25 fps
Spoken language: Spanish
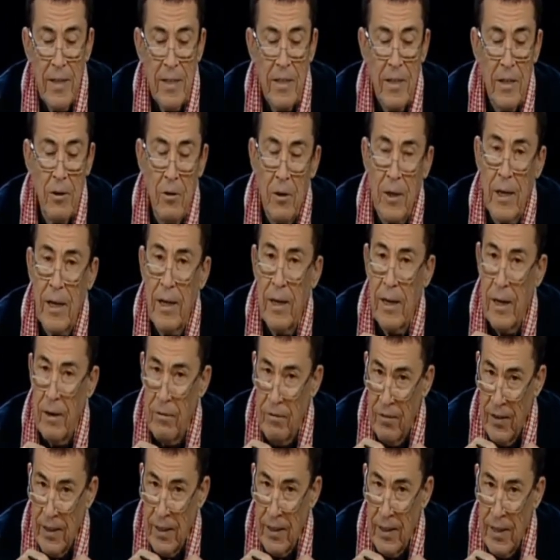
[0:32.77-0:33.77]
sino que
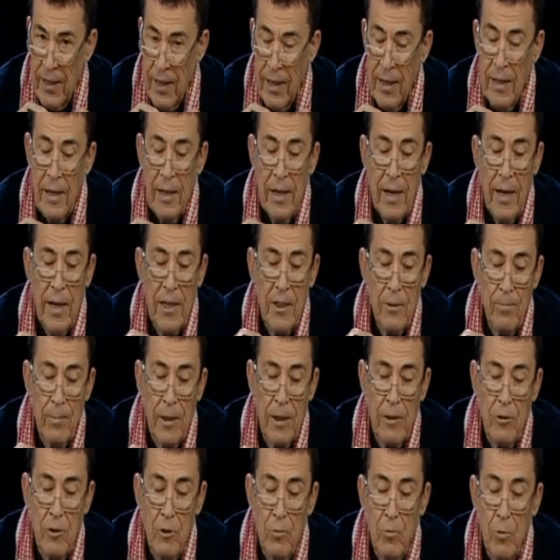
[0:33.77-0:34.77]
afecta a
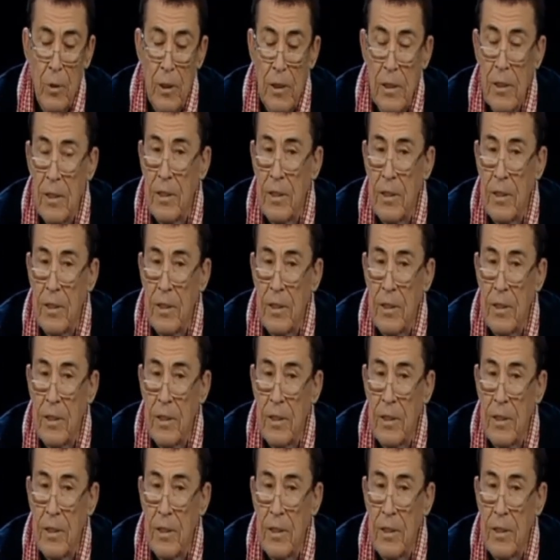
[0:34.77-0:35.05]
aspectos muy